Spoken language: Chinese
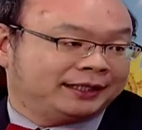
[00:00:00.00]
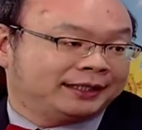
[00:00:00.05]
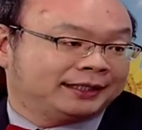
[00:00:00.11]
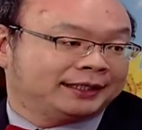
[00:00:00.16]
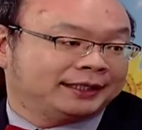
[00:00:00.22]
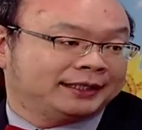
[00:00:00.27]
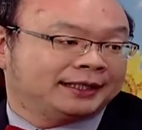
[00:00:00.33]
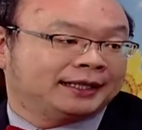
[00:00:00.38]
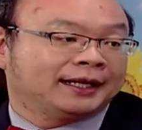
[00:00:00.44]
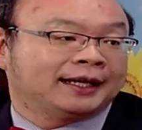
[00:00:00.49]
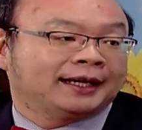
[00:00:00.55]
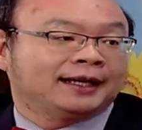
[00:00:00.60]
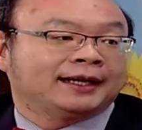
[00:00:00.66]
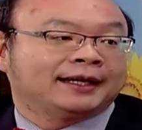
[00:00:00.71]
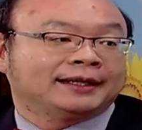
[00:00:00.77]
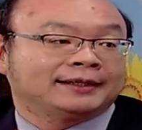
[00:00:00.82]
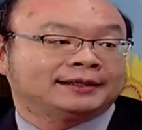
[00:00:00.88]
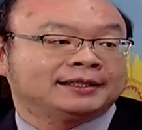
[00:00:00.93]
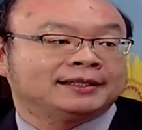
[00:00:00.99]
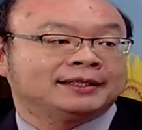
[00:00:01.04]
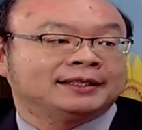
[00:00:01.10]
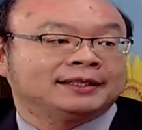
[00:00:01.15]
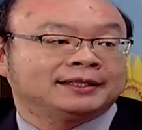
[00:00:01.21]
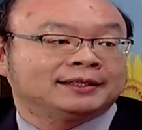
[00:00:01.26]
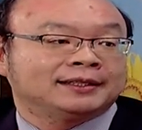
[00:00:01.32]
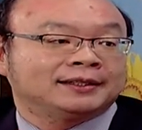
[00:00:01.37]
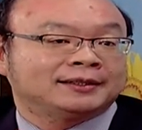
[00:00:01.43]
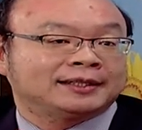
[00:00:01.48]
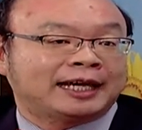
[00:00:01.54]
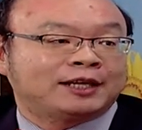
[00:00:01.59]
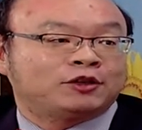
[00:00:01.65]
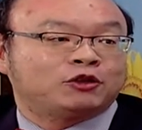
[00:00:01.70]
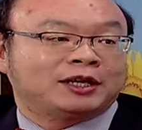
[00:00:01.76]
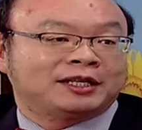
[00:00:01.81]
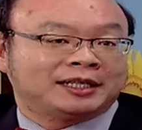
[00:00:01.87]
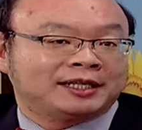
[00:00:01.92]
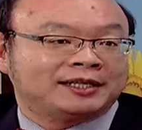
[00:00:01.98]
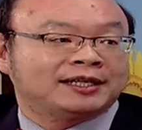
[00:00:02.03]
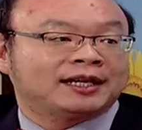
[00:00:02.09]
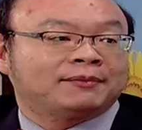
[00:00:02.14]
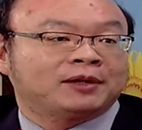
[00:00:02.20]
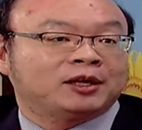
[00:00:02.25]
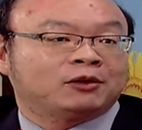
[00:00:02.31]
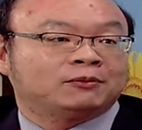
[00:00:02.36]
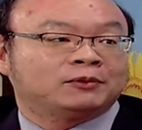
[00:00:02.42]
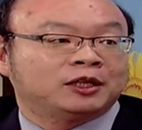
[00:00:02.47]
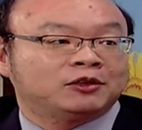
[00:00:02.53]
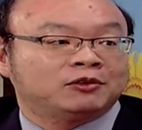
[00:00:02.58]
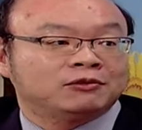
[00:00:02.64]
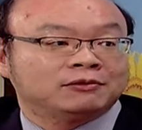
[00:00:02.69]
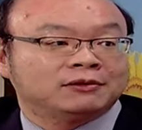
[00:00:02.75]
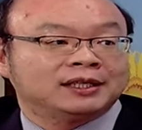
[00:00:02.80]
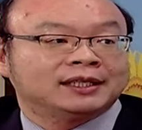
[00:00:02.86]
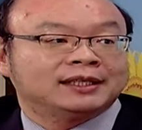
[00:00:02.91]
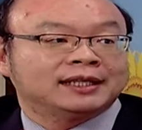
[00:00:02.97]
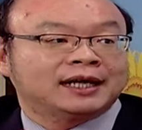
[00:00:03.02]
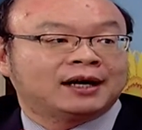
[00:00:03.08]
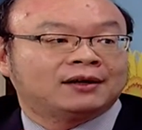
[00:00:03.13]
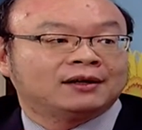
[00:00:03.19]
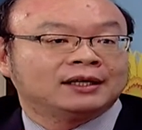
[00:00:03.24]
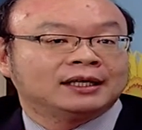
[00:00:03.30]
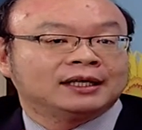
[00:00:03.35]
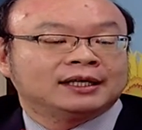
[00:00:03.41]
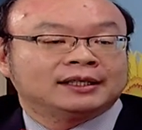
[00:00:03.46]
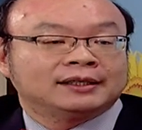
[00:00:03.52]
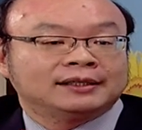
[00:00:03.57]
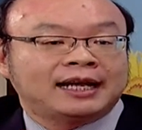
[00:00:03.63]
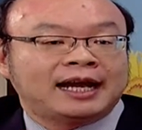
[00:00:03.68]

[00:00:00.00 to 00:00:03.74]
嗯嗯，这是在血型上面我们会注意到。是。